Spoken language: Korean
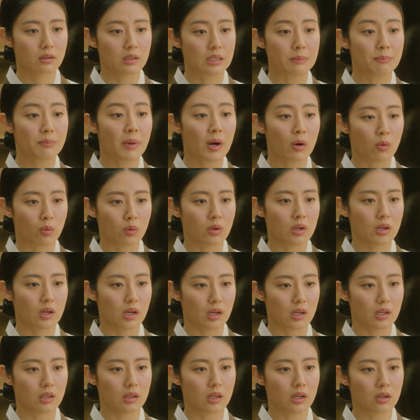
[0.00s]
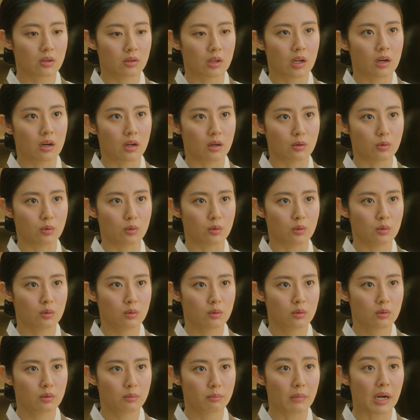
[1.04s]
금방 오니까
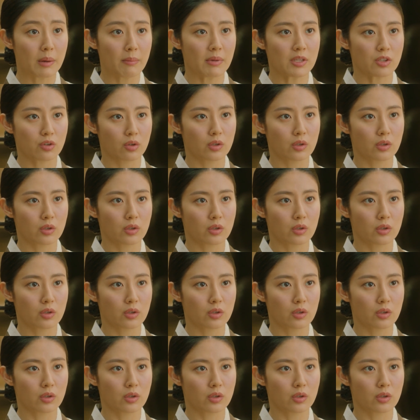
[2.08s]
기다려달라고 말만